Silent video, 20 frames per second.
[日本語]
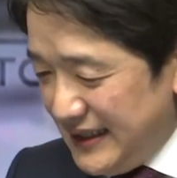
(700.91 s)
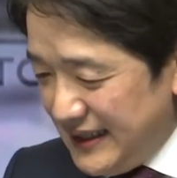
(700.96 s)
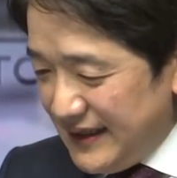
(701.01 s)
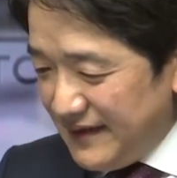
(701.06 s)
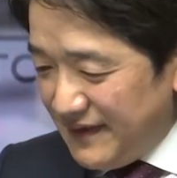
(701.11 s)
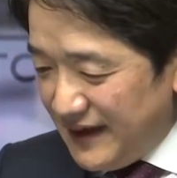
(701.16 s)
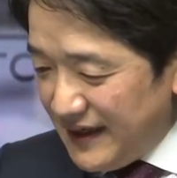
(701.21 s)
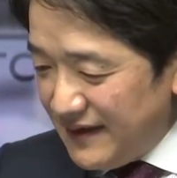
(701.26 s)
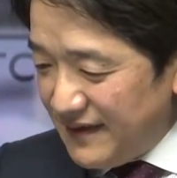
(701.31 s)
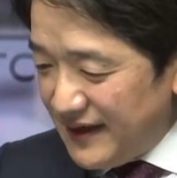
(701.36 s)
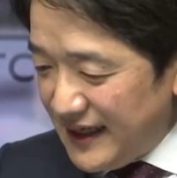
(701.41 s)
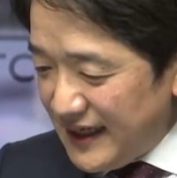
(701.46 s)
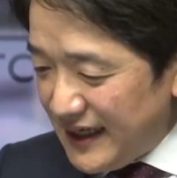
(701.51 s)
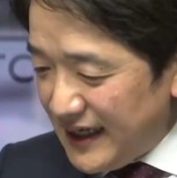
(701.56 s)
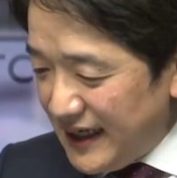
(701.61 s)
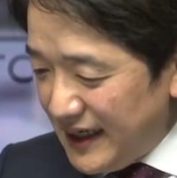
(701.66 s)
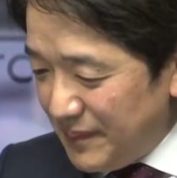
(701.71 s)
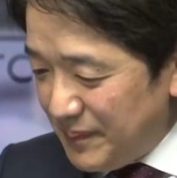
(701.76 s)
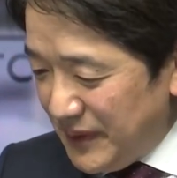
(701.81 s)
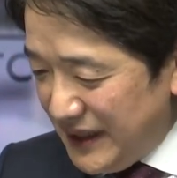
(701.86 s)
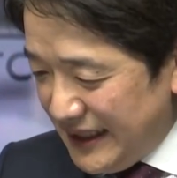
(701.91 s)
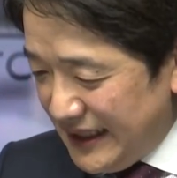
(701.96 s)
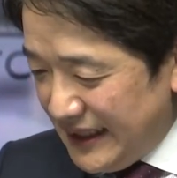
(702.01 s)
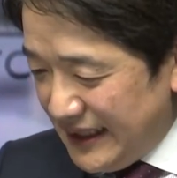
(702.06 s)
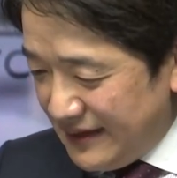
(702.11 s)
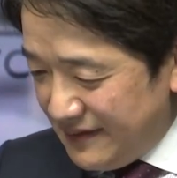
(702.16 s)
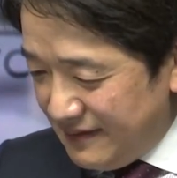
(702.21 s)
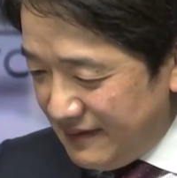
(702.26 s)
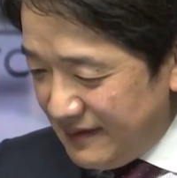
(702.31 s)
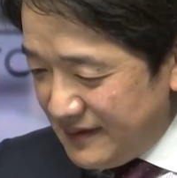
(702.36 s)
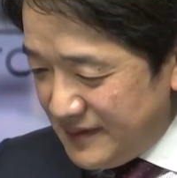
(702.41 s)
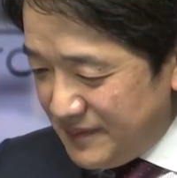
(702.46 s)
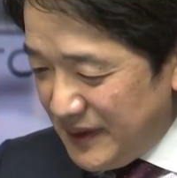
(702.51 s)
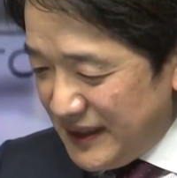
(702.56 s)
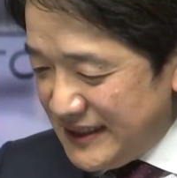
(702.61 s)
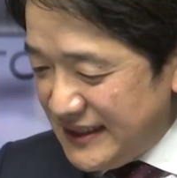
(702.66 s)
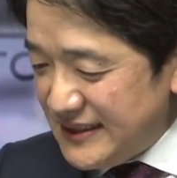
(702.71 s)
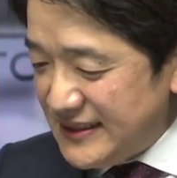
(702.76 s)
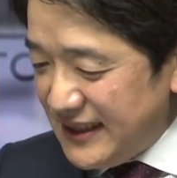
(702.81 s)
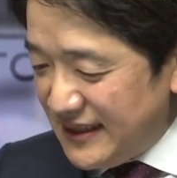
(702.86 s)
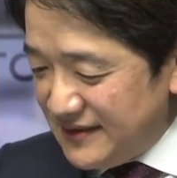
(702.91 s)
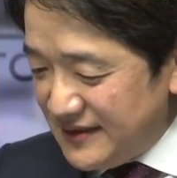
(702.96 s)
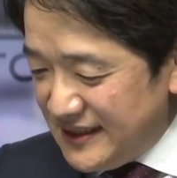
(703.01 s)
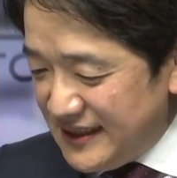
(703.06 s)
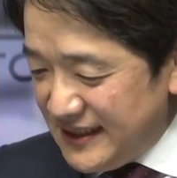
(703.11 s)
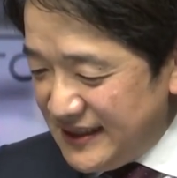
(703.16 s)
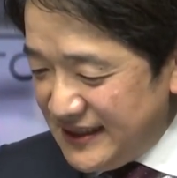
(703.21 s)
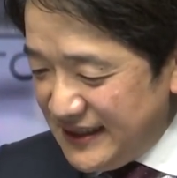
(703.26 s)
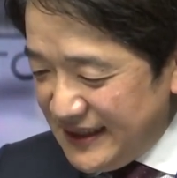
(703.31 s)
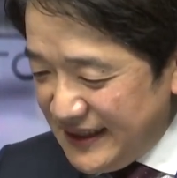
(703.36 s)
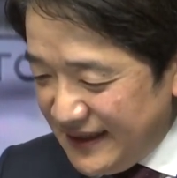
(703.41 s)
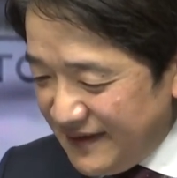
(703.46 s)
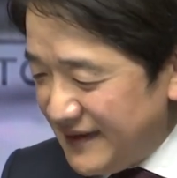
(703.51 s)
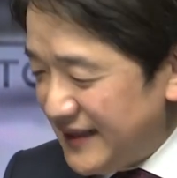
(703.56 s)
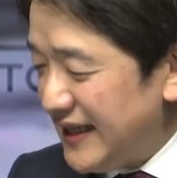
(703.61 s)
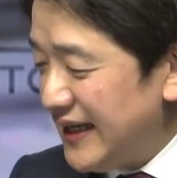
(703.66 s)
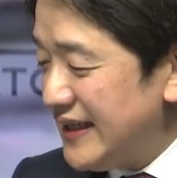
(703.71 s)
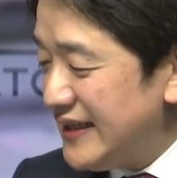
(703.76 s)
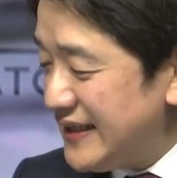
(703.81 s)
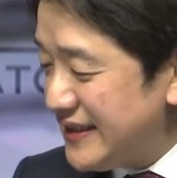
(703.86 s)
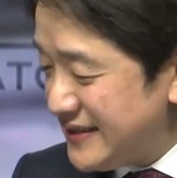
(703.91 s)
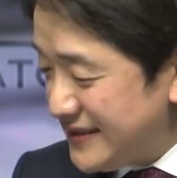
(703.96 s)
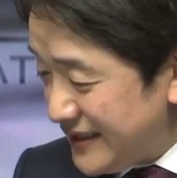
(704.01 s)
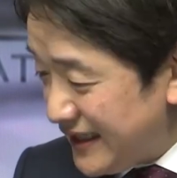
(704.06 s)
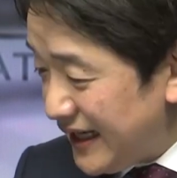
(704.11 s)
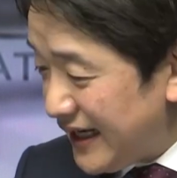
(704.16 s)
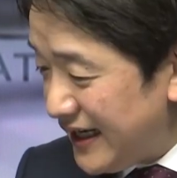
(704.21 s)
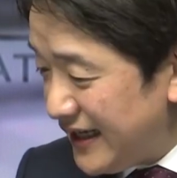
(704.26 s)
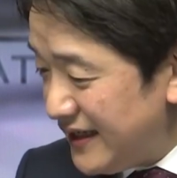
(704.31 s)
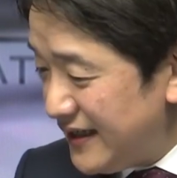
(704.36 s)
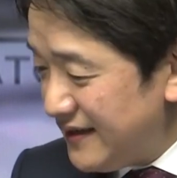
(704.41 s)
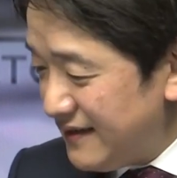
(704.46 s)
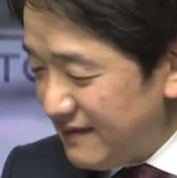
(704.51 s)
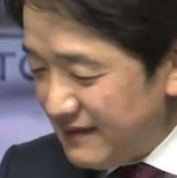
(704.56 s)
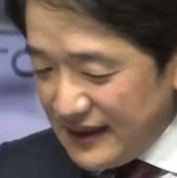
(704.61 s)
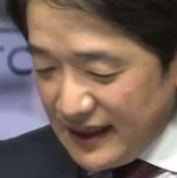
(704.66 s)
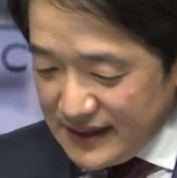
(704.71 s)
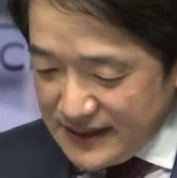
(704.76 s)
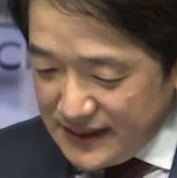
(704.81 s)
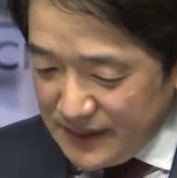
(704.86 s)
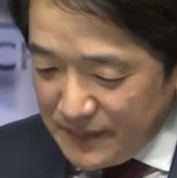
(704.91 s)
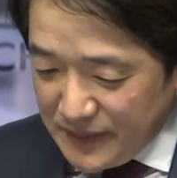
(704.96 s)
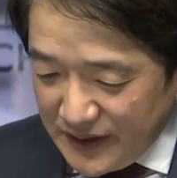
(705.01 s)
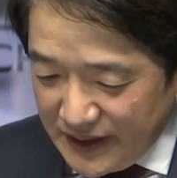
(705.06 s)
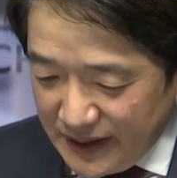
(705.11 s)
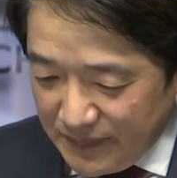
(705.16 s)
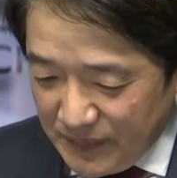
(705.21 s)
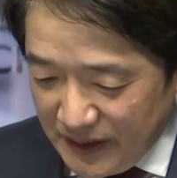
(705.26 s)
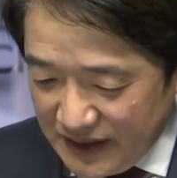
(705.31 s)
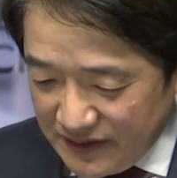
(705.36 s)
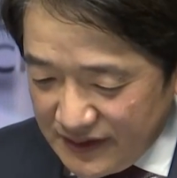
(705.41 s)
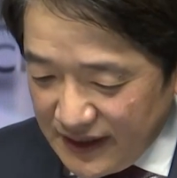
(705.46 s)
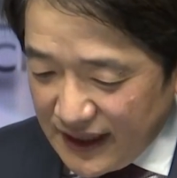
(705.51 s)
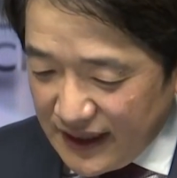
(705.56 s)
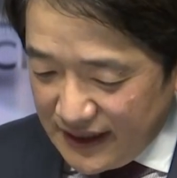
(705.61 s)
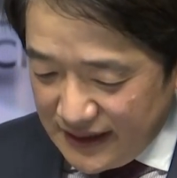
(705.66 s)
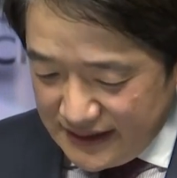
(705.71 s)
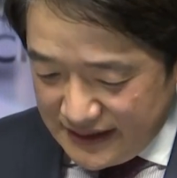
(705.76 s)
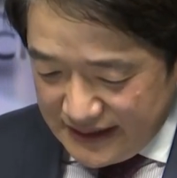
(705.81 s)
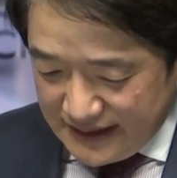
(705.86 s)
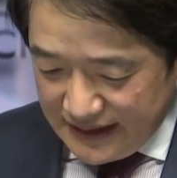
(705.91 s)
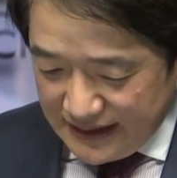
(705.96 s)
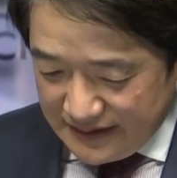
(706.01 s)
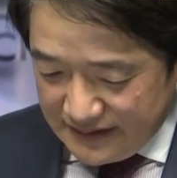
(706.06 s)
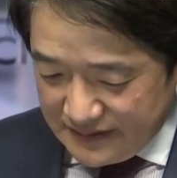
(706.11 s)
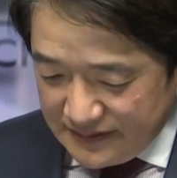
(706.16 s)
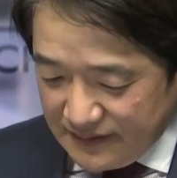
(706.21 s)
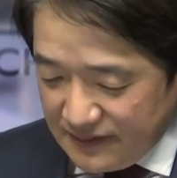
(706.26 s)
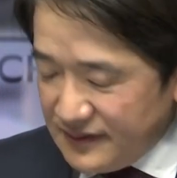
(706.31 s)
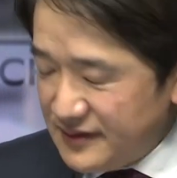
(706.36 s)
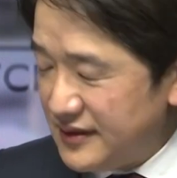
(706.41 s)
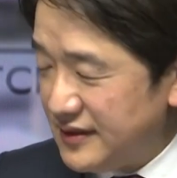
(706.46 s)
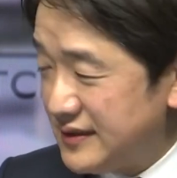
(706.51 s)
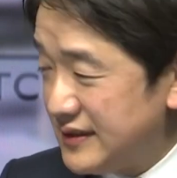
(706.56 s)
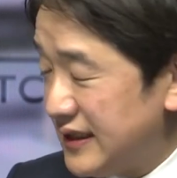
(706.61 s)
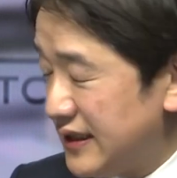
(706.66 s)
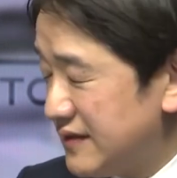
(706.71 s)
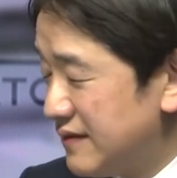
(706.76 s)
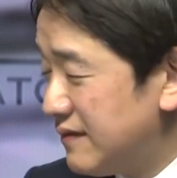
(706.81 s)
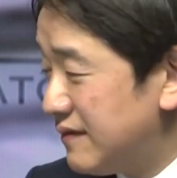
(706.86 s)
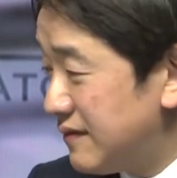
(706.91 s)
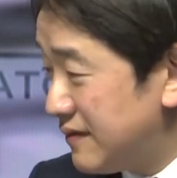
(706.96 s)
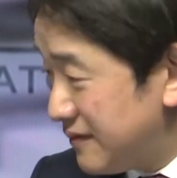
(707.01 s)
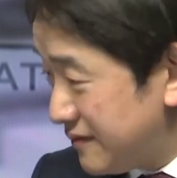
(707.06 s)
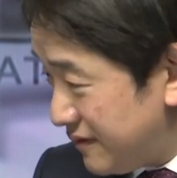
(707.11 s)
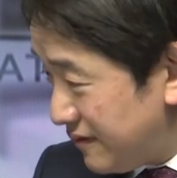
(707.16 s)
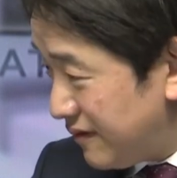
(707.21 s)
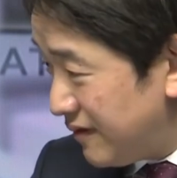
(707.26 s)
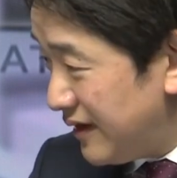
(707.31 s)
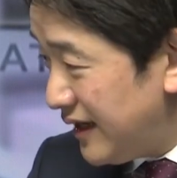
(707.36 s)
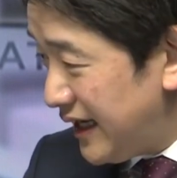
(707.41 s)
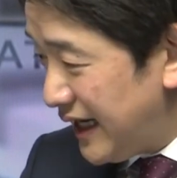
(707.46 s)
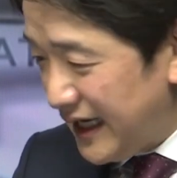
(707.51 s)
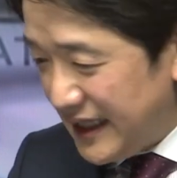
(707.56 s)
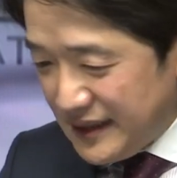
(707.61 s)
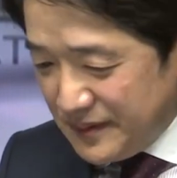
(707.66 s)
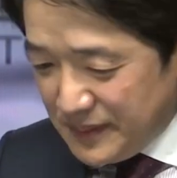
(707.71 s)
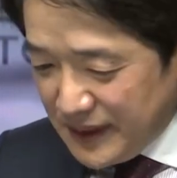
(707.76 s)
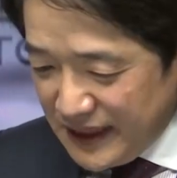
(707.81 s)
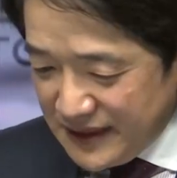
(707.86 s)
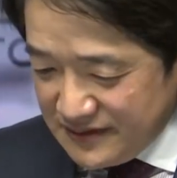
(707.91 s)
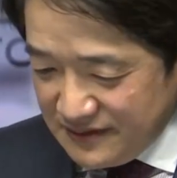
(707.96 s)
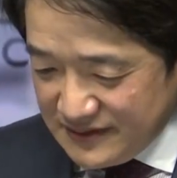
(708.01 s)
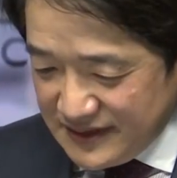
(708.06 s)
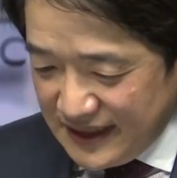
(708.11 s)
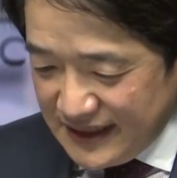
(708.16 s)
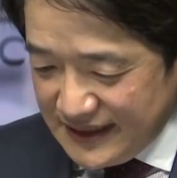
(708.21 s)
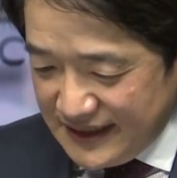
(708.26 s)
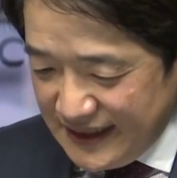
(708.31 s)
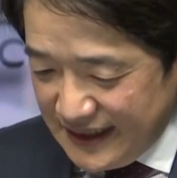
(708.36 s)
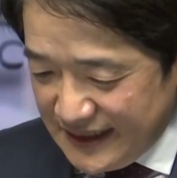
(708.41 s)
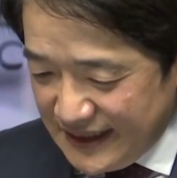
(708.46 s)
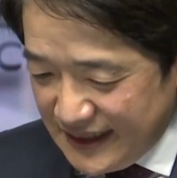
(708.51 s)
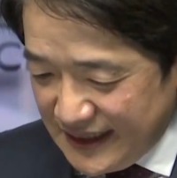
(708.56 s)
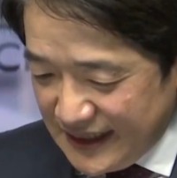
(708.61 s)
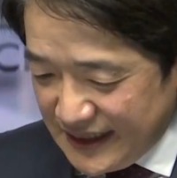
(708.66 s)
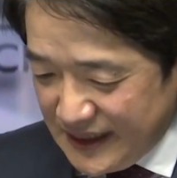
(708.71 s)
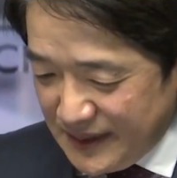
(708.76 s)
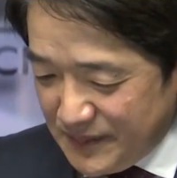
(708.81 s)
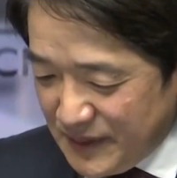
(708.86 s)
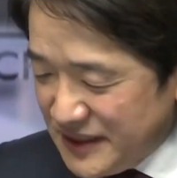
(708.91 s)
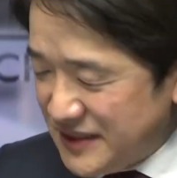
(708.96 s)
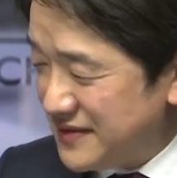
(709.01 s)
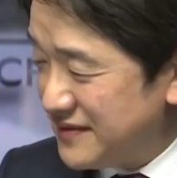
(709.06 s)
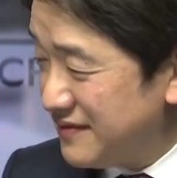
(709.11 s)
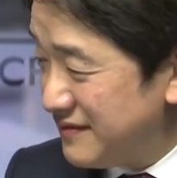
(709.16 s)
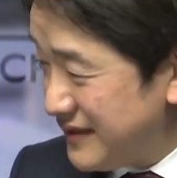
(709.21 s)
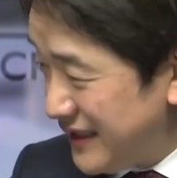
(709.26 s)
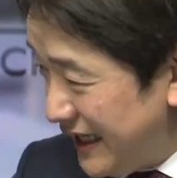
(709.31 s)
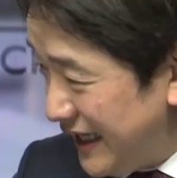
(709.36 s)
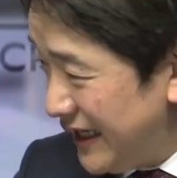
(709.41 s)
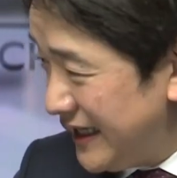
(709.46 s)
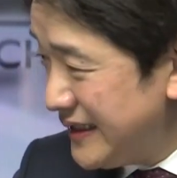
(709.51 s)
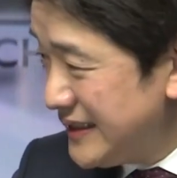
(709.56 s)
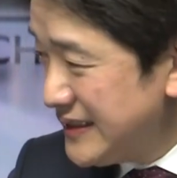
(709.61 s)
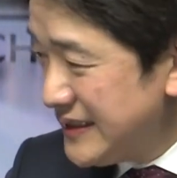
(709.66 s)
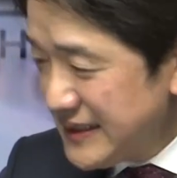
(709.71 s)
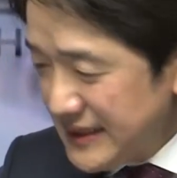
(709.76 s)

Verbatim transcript: で我々がやっぱりあの、まあ、人生の指針ではないんですが、お客様をやっぱり豊かにしていくといったところのアドバイスをさせていただきますので、